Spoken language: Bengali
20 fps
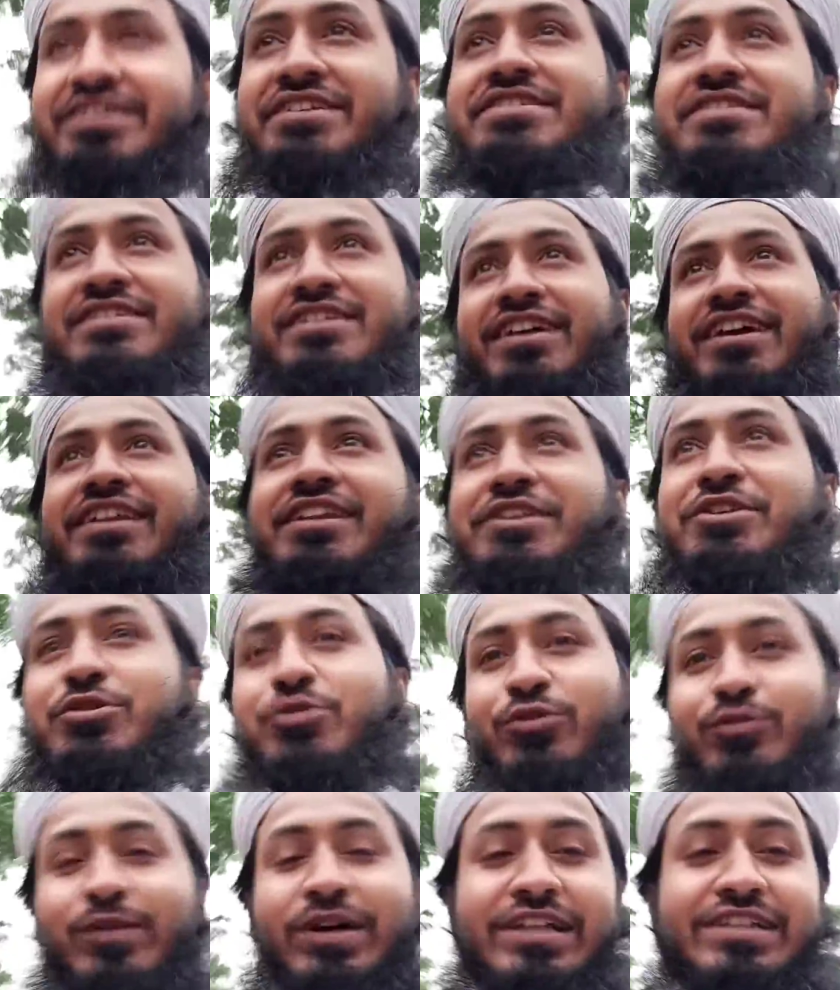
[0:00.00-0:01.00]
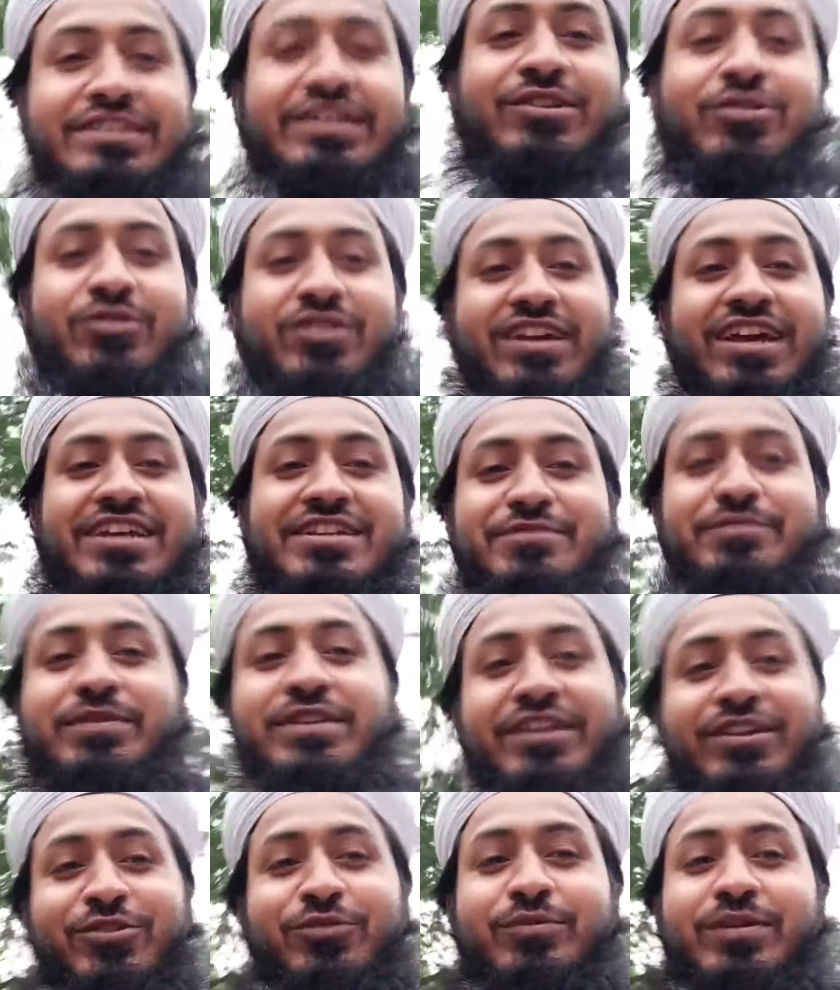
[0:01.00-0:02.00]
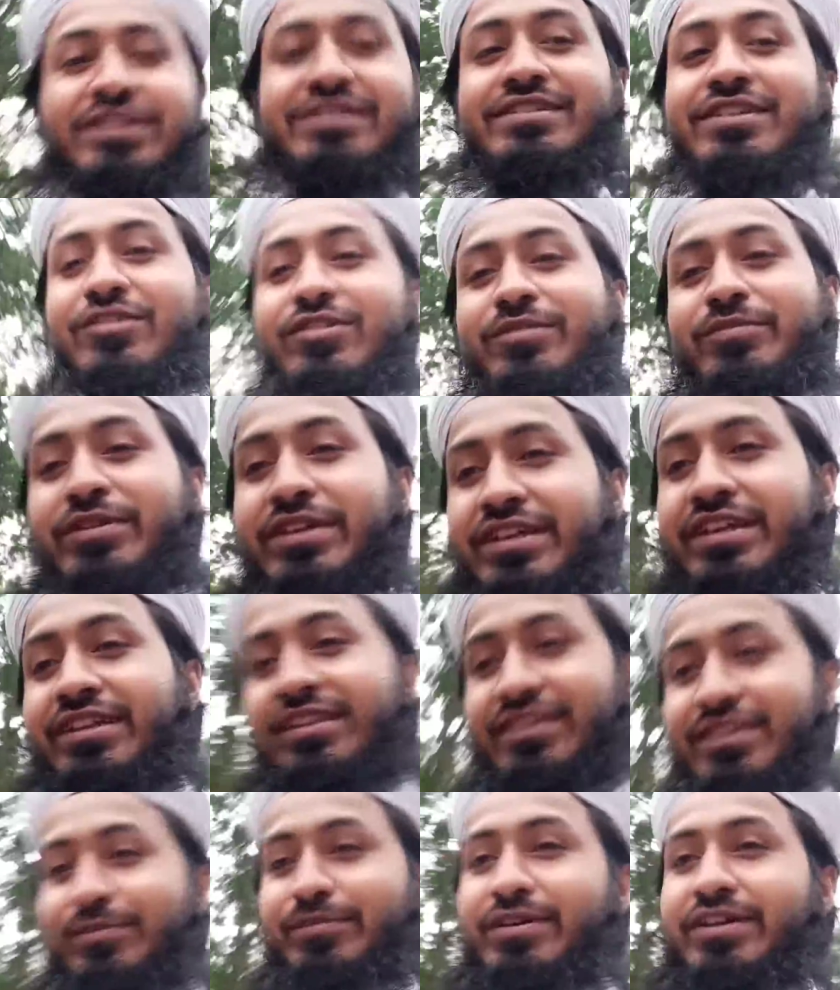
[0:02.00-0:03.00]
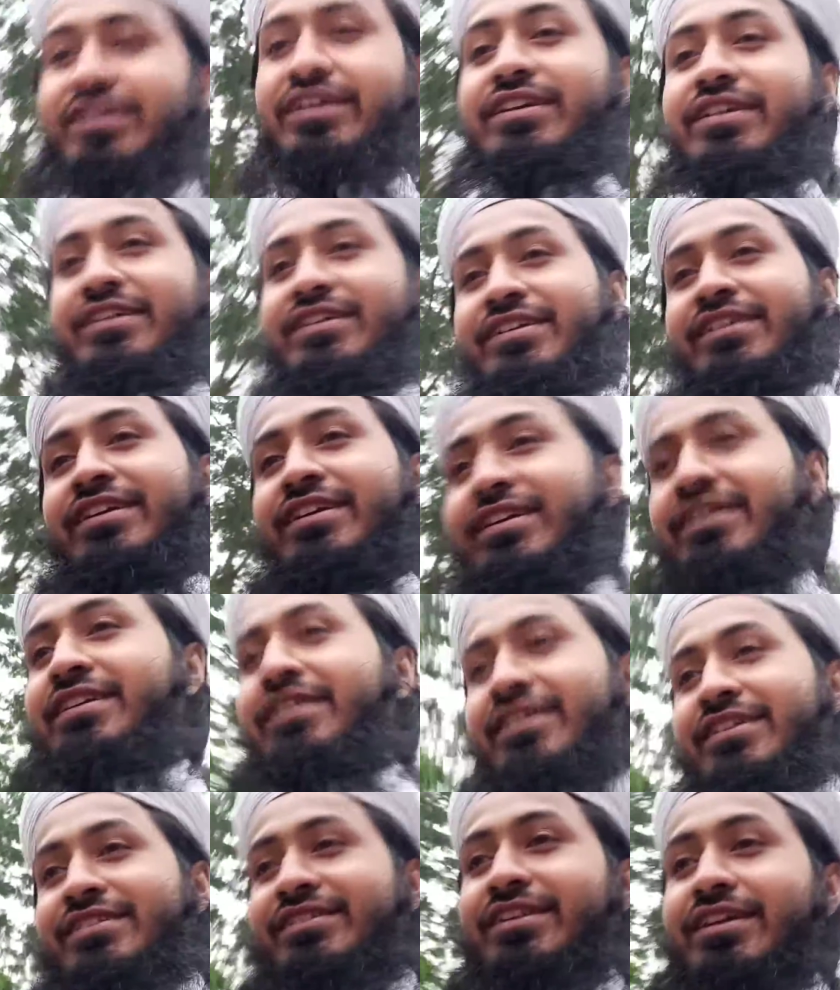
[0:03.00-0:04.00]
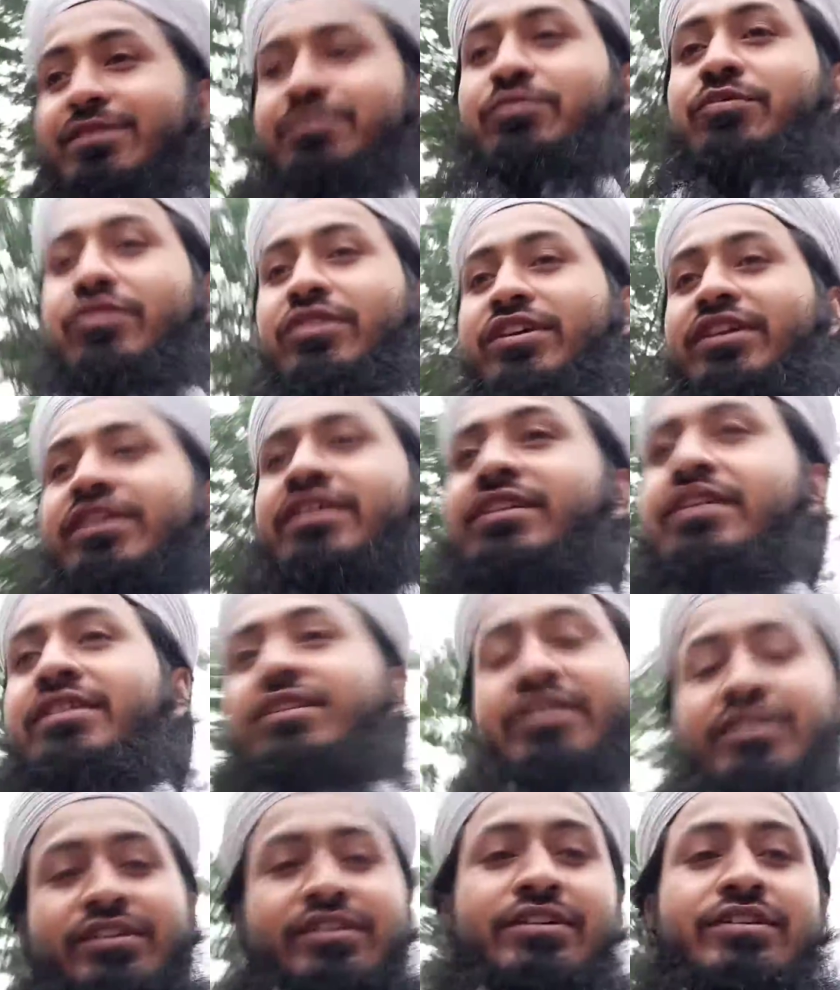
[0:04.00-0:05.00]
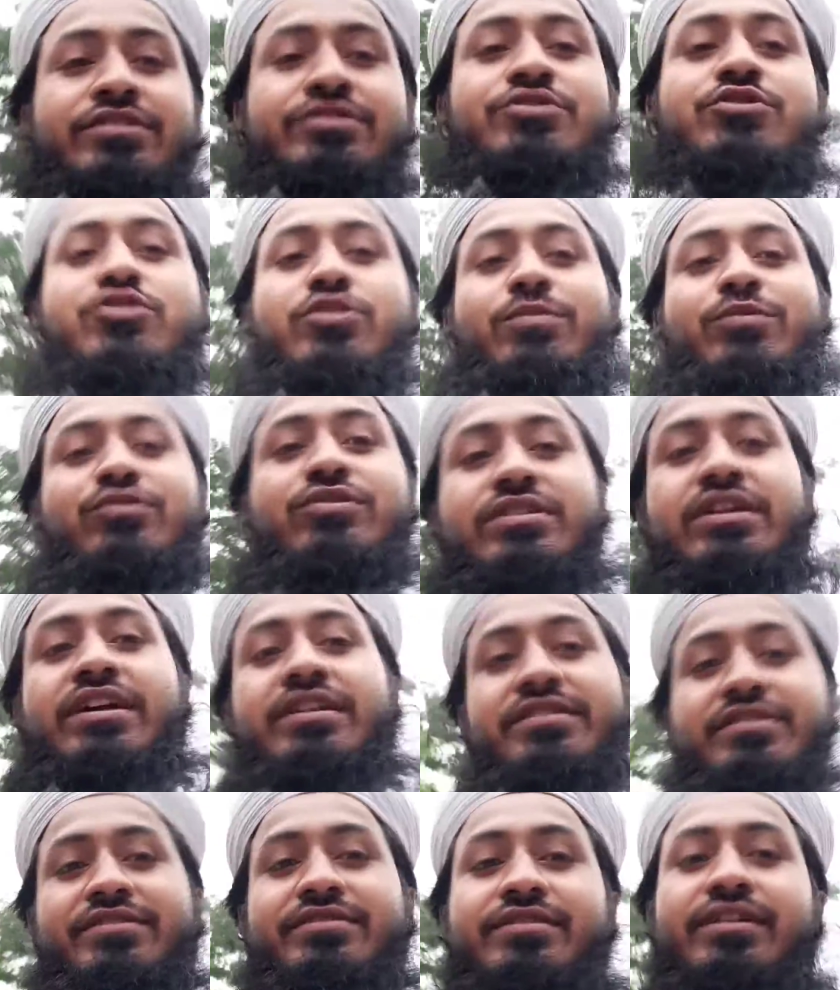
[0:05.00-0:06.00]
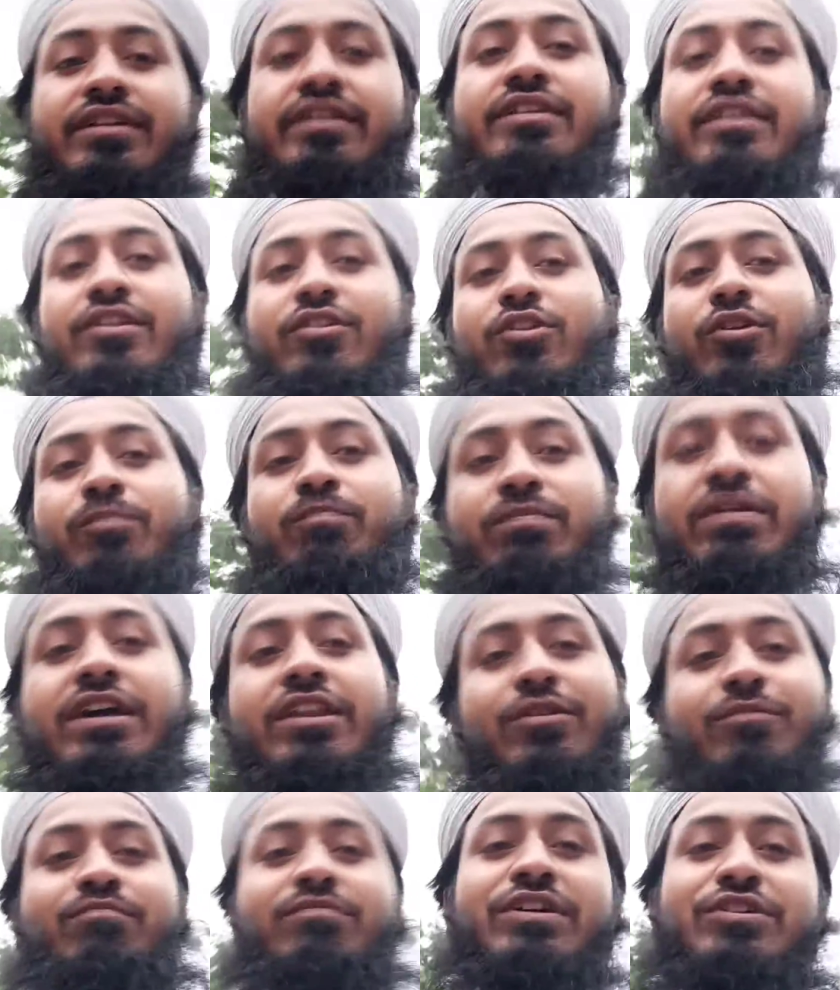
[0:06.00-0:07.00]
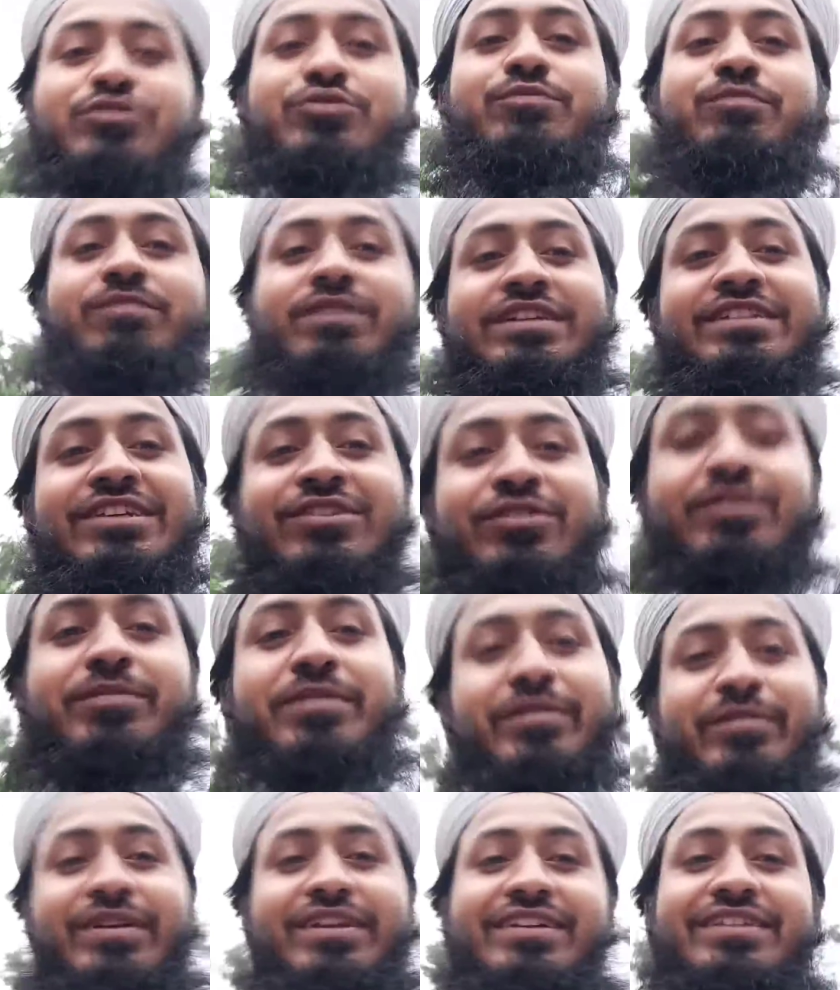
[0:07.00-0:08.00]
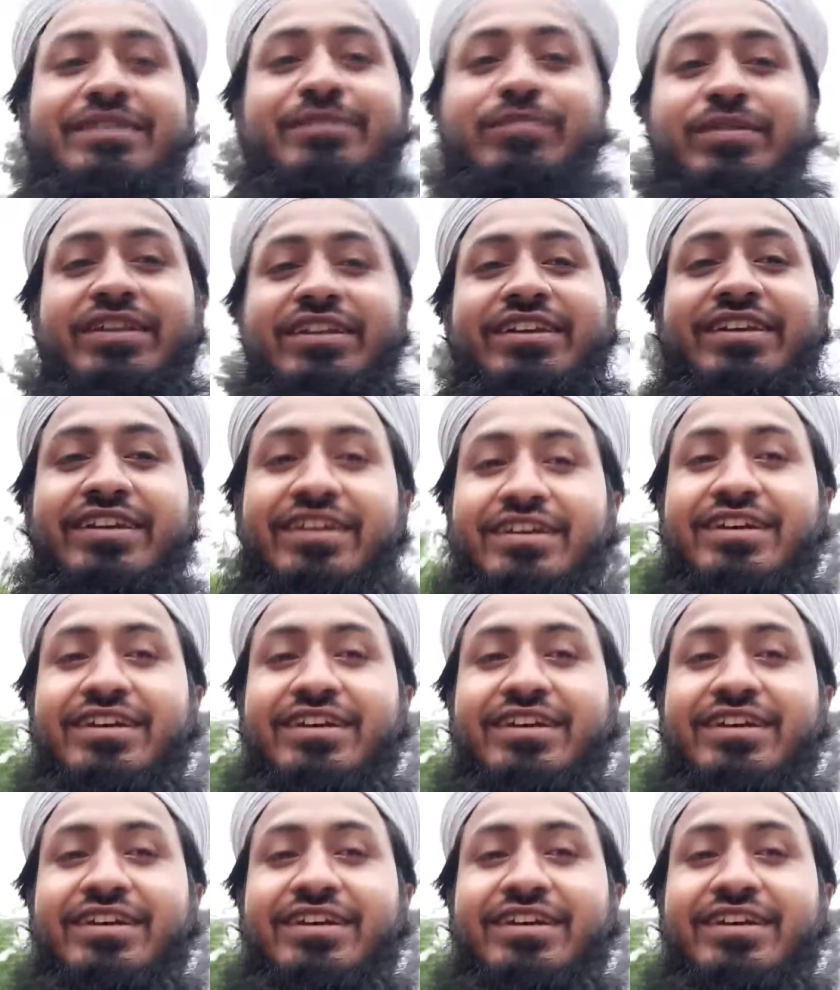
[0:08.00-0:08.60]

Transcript: স্টাইলিশ রুমাল যেন কাশ্মীরি রুমাল যেন আমরা কিনতে পারি তারপরে চমৎকার ডিজাইনের লম্বা লম্বা জুব্বা যেন আমরা বানাতে পারি